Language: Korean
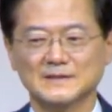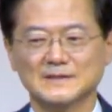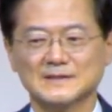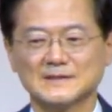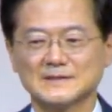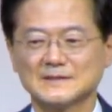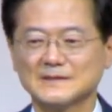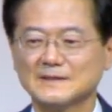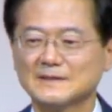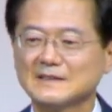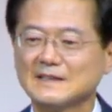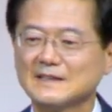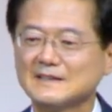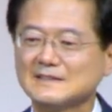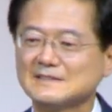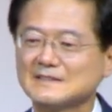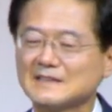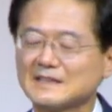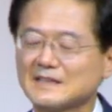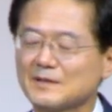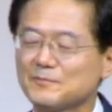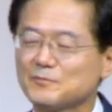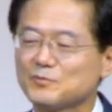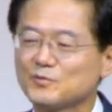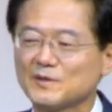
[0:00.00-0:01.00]
선한
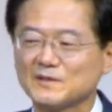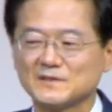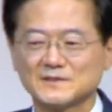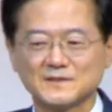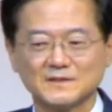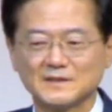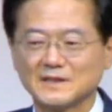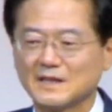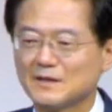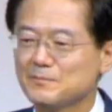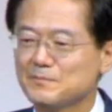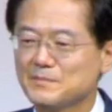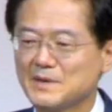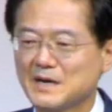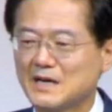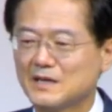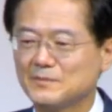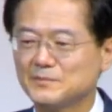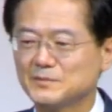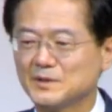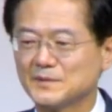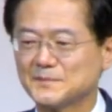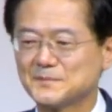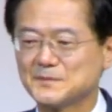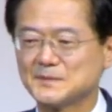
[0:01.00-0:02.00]
사람과 선한
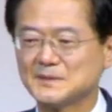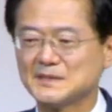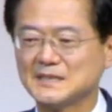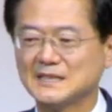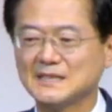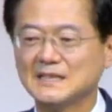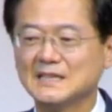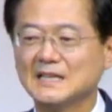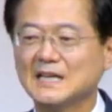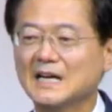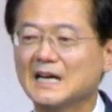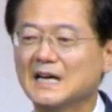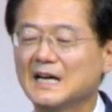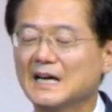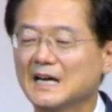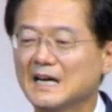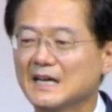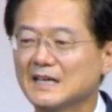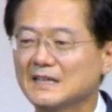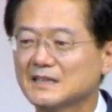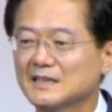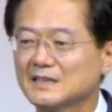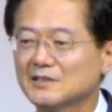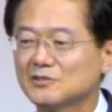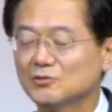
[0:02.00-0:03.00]
마음이 없으니
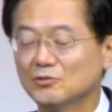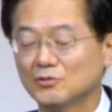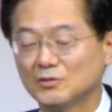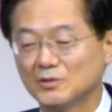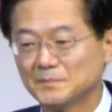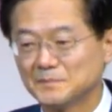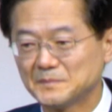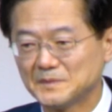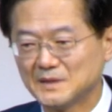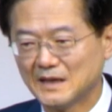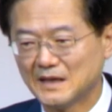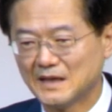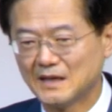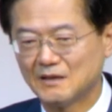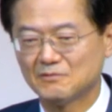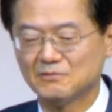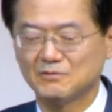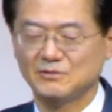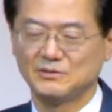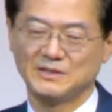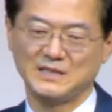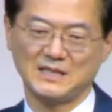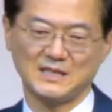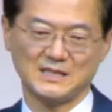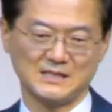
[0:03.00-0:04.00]
하나도
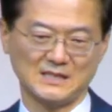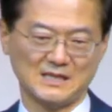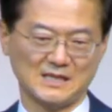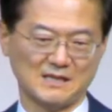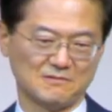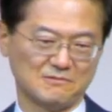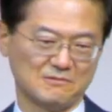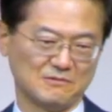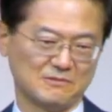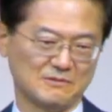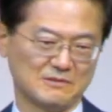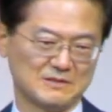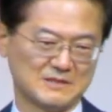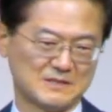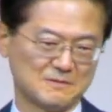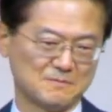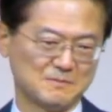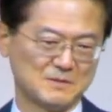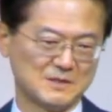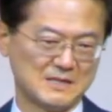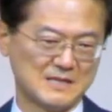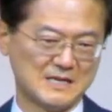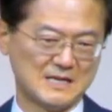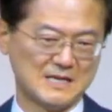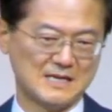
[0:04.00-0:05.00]
없다고 얘기하고
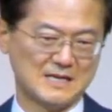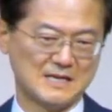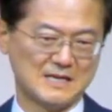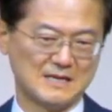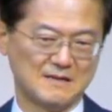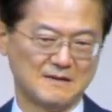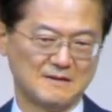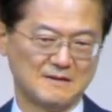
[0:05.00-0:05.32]
있습니다.